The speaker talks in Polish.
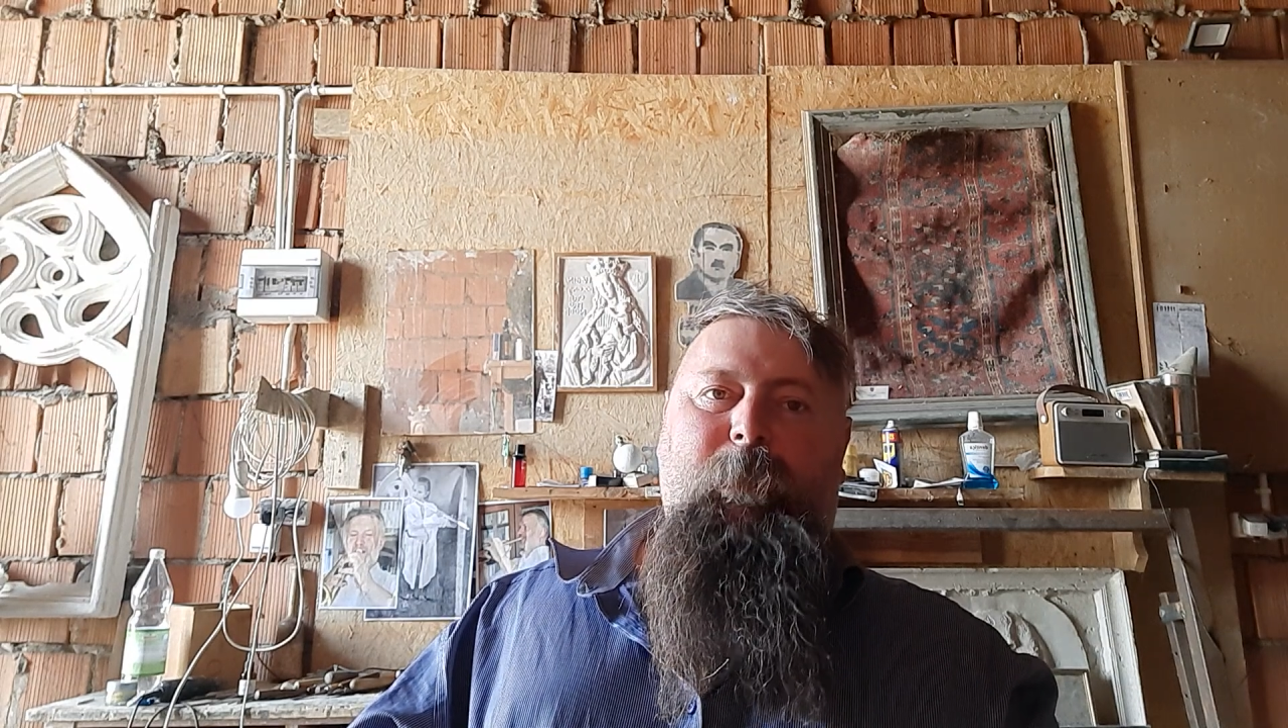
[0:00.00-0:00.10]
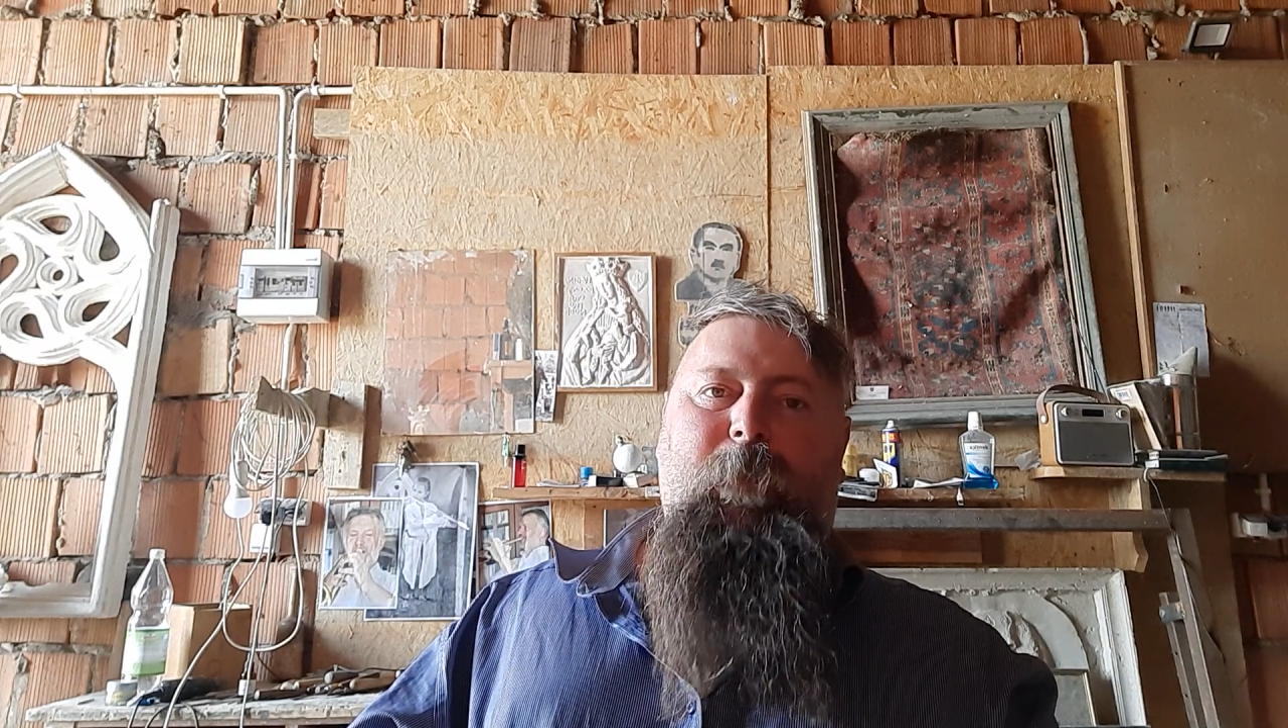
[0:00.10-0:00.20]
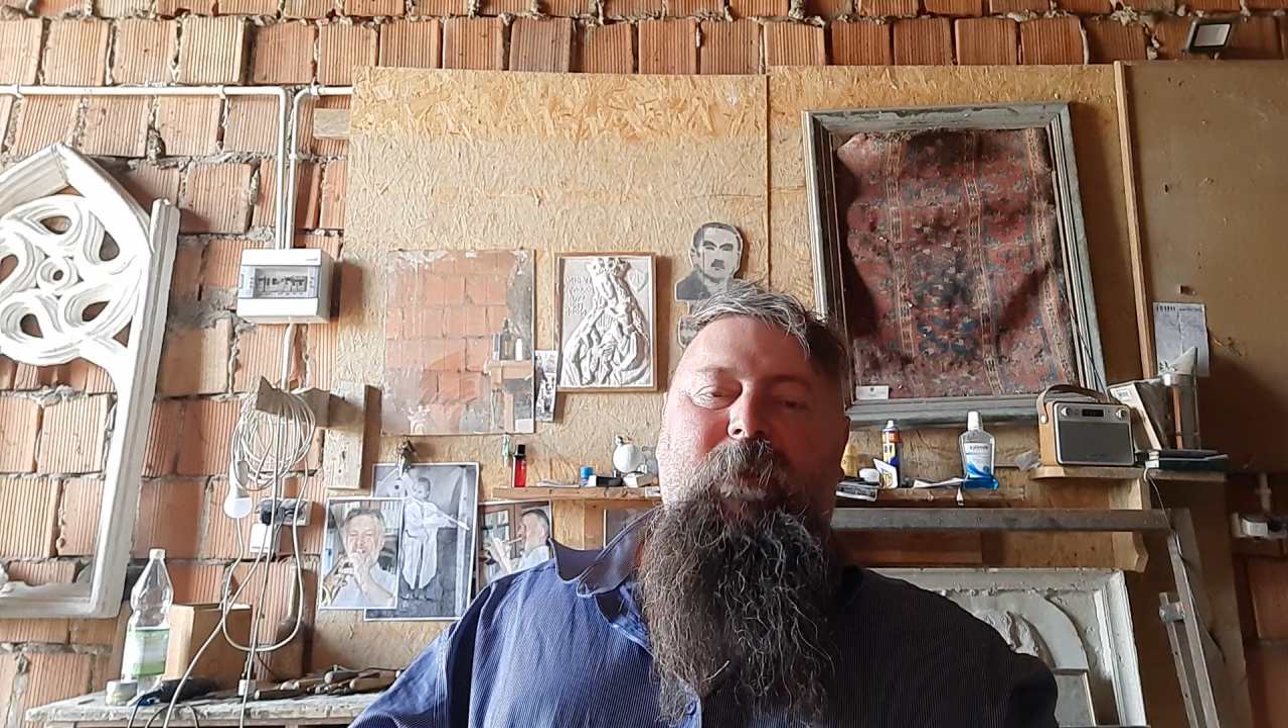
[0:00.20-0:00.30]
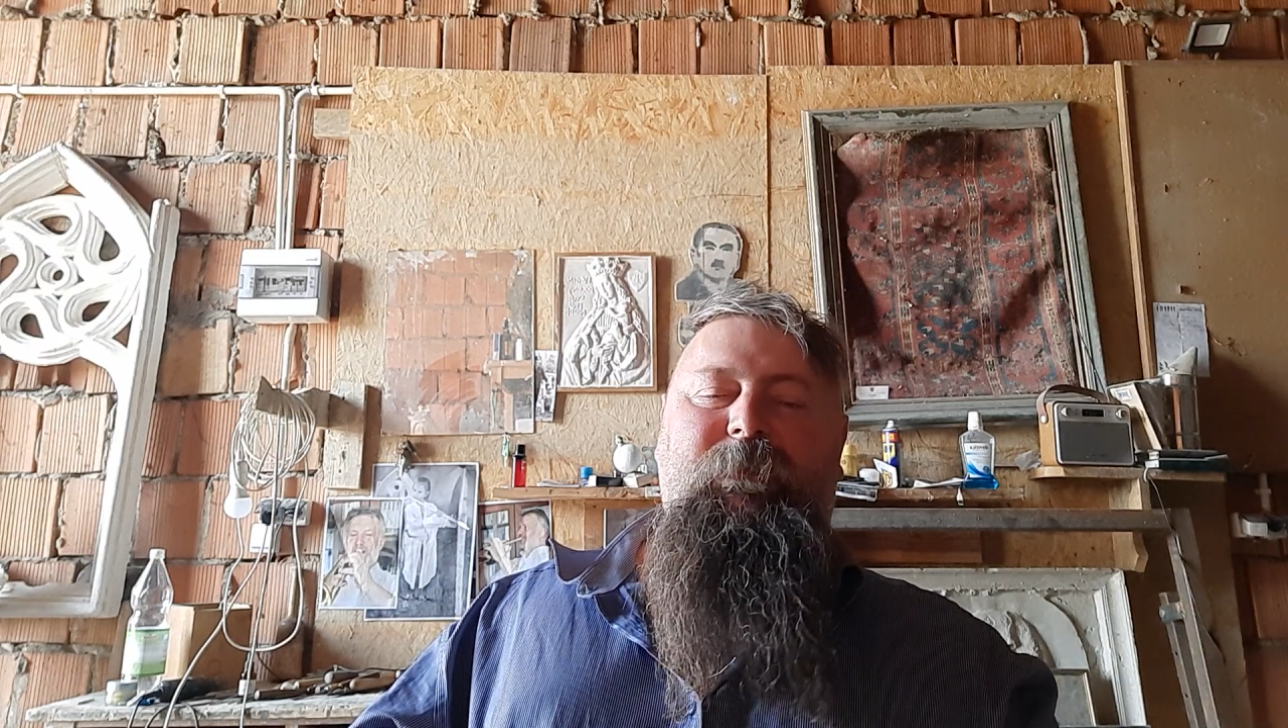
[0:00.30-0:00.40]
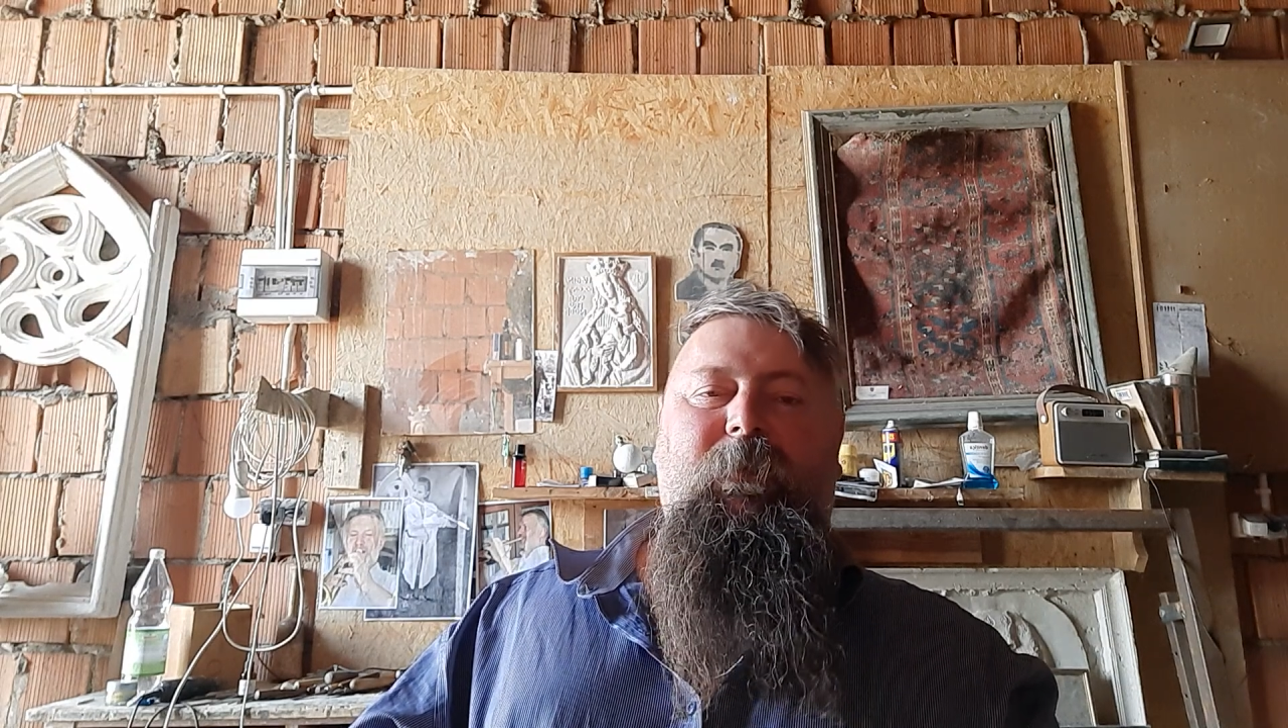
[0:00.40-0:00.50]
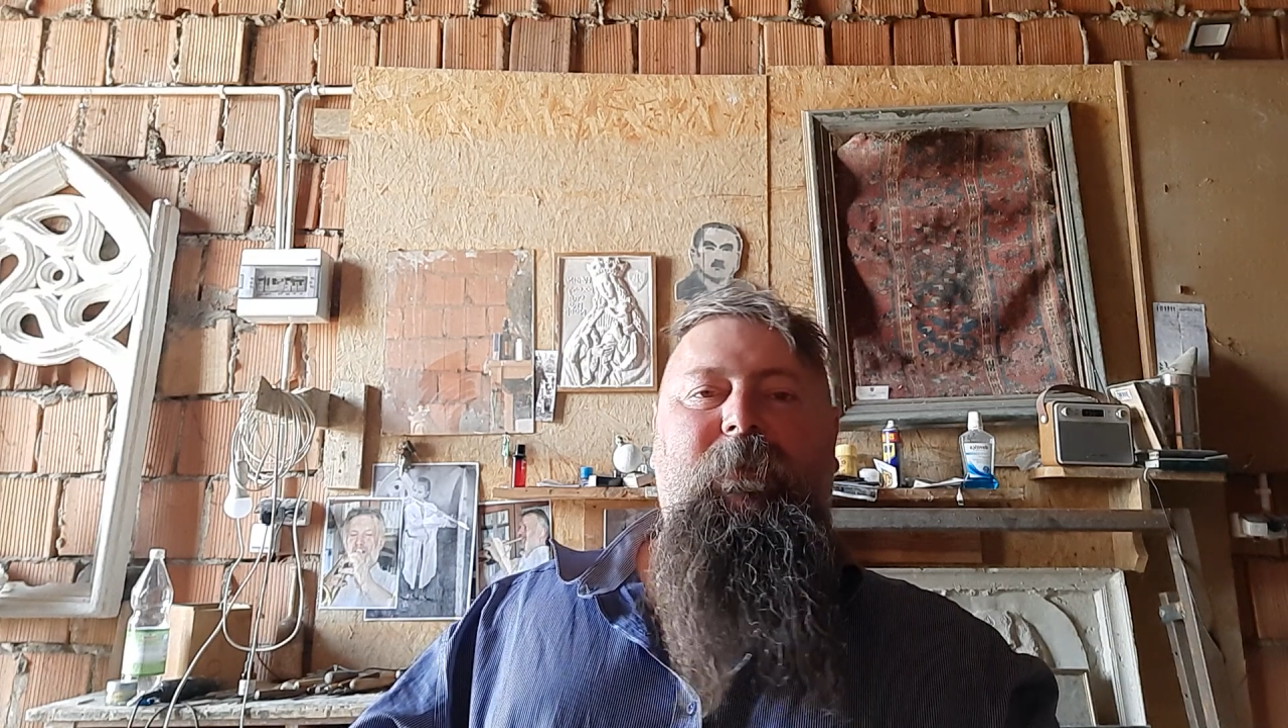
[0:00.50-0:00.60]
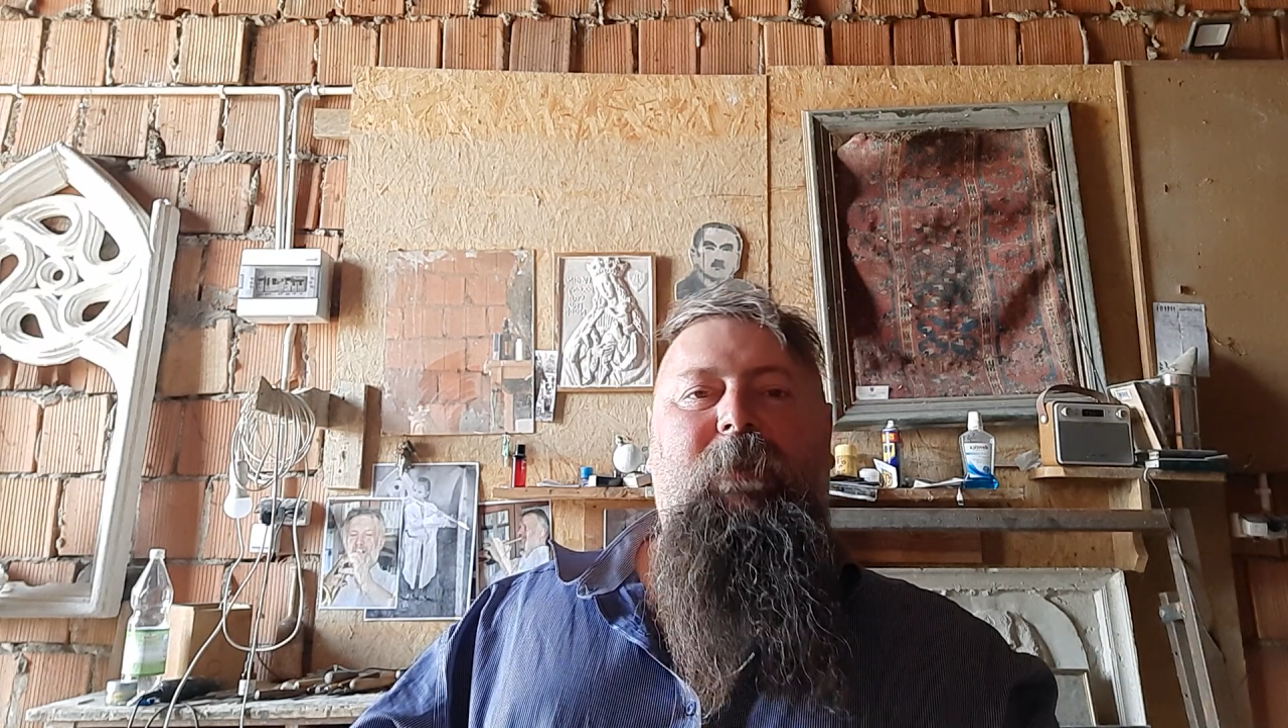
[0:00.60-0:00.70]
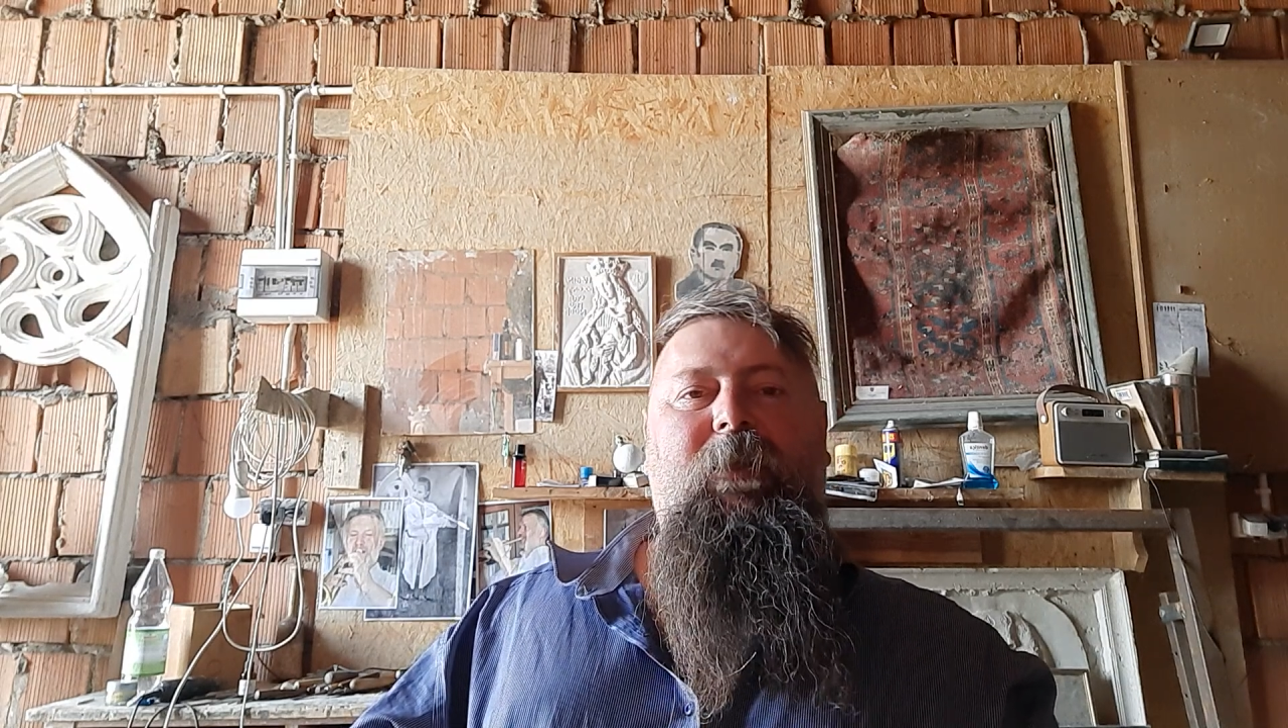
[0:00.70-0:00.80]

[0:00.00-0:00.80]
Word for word: państwo na